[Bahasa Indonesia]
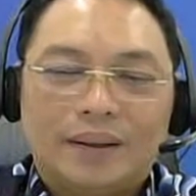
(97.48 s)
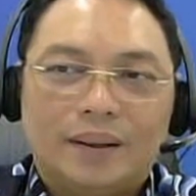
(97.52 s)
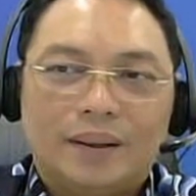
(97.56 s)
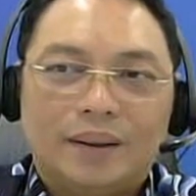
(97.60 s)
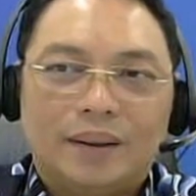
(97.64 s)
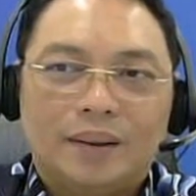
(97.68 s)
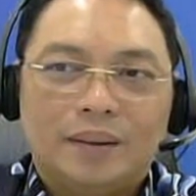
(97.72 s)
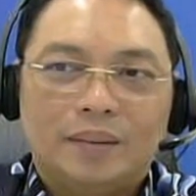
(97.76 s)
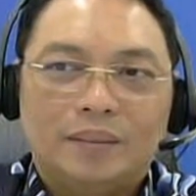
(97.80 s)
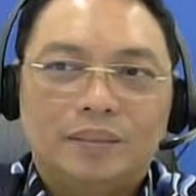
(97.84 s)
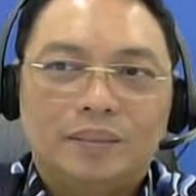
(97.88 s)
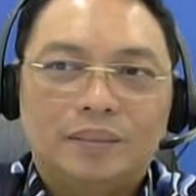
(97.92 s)

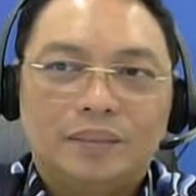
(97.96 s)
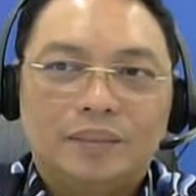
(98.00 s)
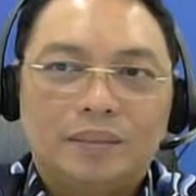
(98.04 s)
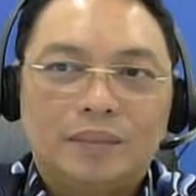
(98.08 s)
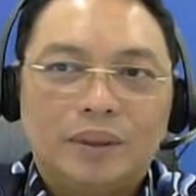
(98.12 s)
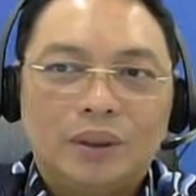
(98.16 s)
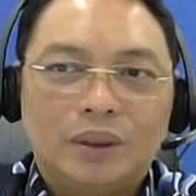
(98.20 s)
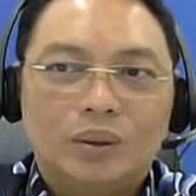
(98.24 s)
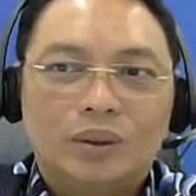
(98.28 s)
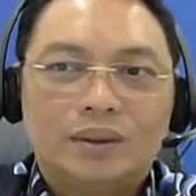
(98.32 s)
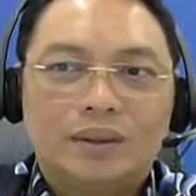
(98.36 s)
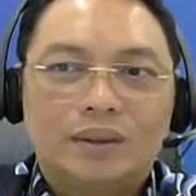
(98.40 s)
Um,
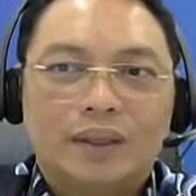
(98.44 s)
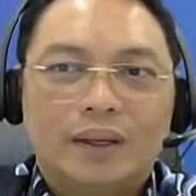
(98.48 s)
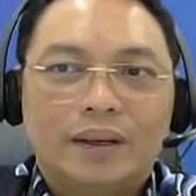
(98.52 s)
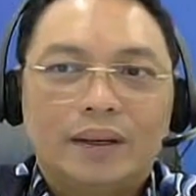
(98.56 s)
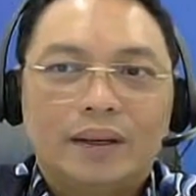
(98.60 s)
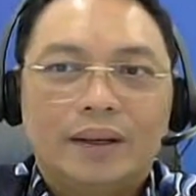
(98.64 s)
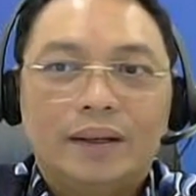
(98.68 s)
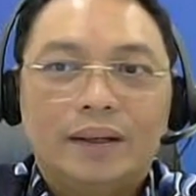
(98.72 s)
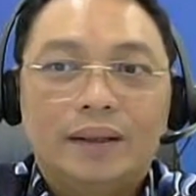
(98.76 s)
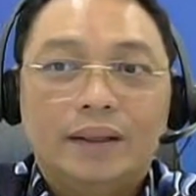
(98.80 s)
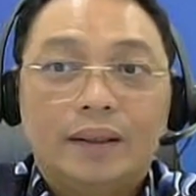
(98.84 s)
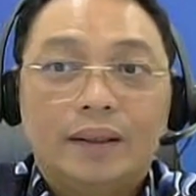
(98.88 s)
menurut
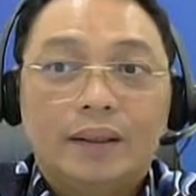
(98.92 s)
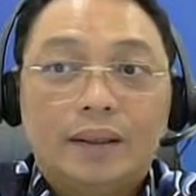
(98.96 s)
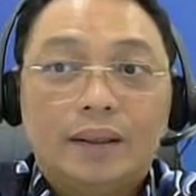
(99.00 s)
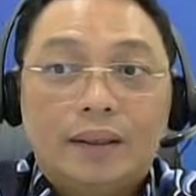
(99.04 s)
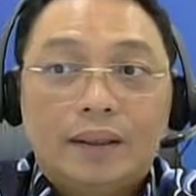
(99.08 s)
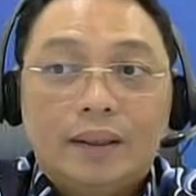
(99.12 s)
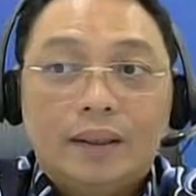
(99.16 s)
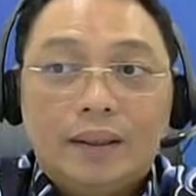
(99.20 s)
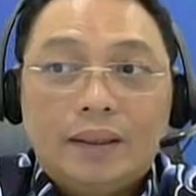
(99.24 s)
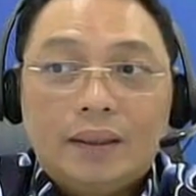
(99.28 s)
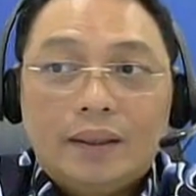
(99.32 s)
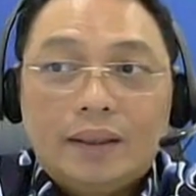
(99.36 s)
saya
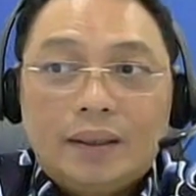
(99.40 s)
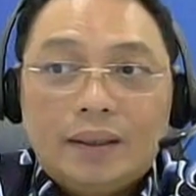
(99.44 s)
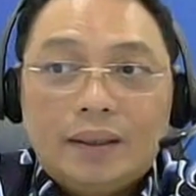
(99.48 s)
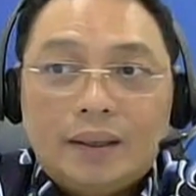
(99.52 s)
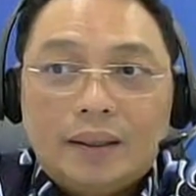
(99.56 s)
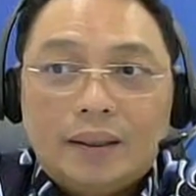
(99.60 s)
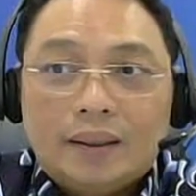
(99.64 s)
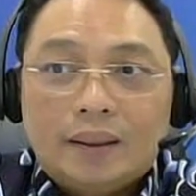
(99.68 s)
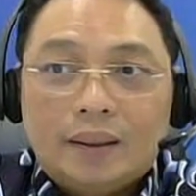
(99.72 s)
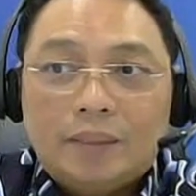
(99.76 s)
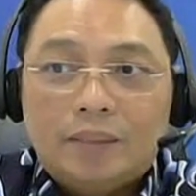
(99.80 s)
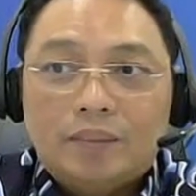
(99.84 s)

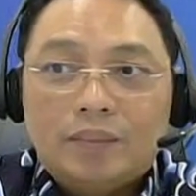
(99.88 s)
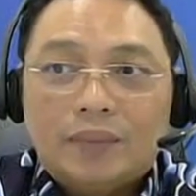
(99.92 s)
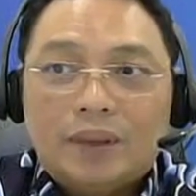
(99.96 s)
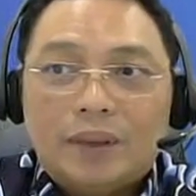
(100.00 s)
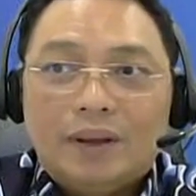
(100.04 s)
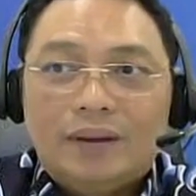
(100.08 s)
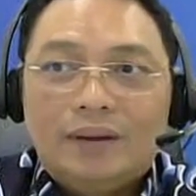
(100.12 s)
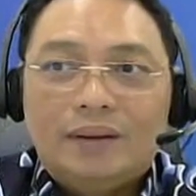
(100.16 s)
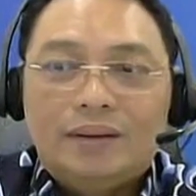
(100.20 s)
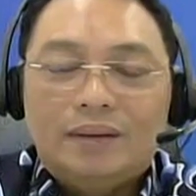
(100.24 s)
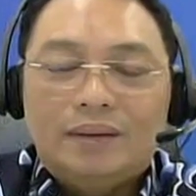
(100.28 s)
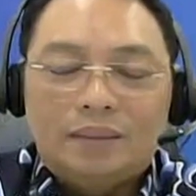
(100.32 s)

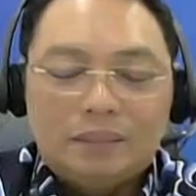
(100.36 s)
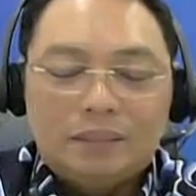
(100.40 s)
um,